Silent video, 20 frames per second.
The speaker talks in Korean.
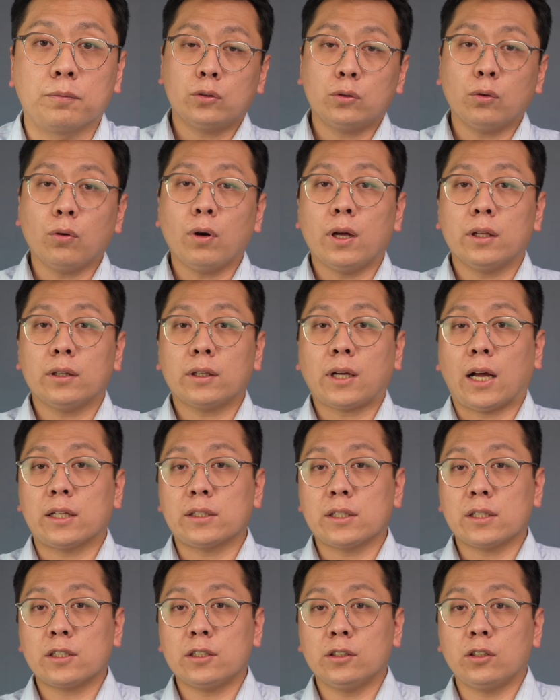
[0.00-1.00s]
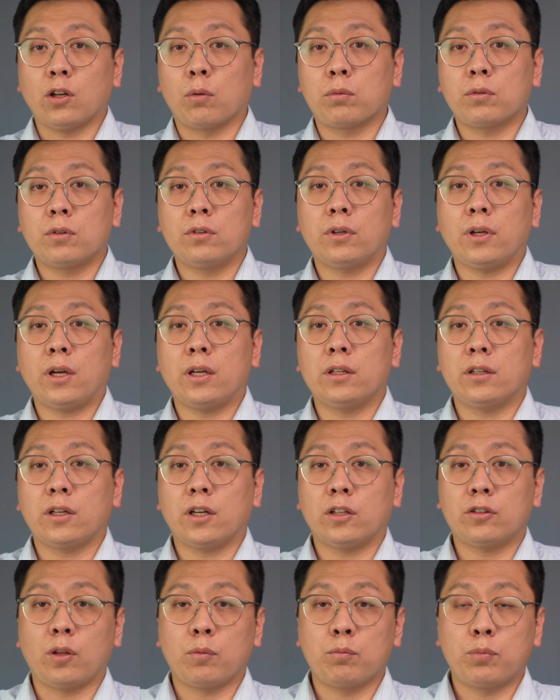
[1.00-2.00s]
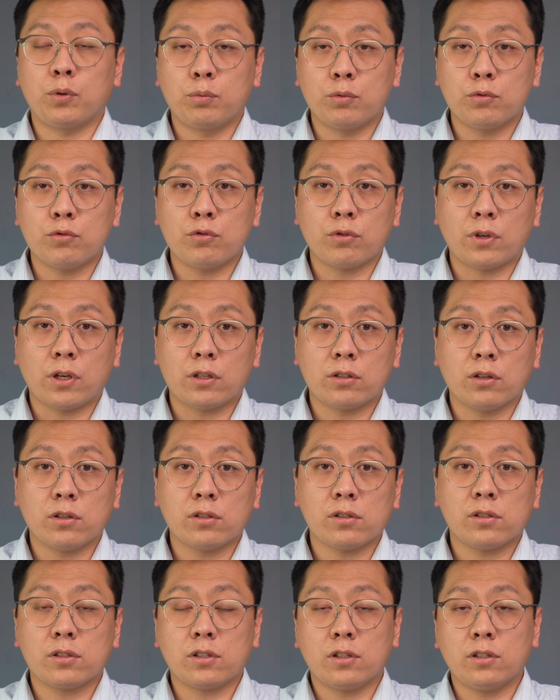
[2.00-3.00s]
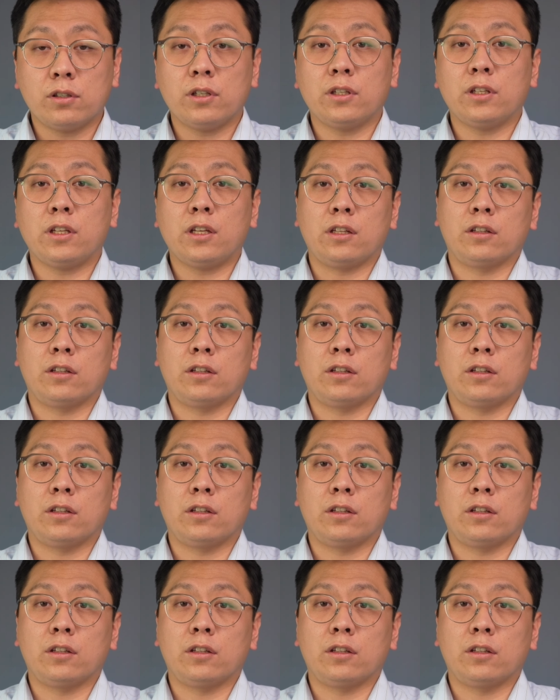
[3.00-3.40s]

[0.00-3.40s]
또한 가장 큰 업그레이드가 된 부분 중에서 스크린이